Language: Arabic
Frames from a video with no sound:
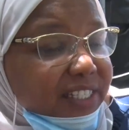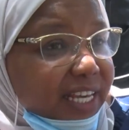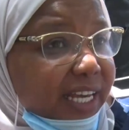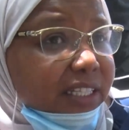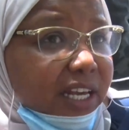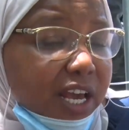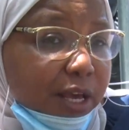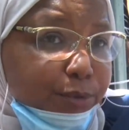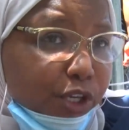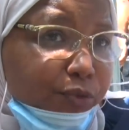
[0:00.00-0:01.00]
الفساد
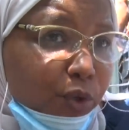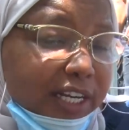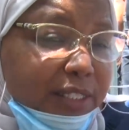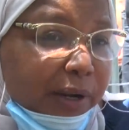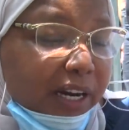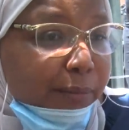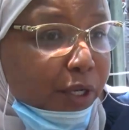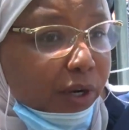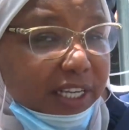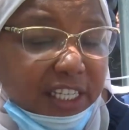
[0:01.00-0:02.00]
بصفته رئيس
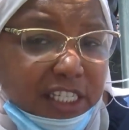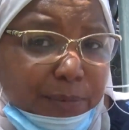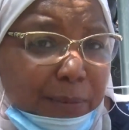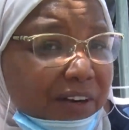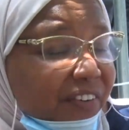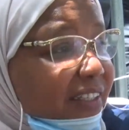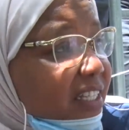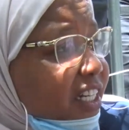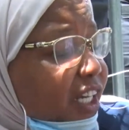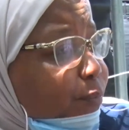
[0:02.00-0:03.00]
برلمان ورئيس حزب عمل فيها
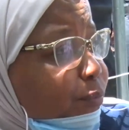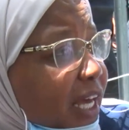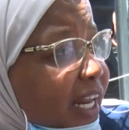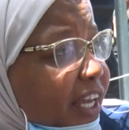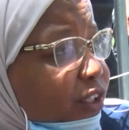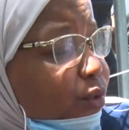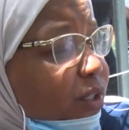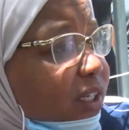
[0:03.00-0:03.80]
تصريح بممتلكاته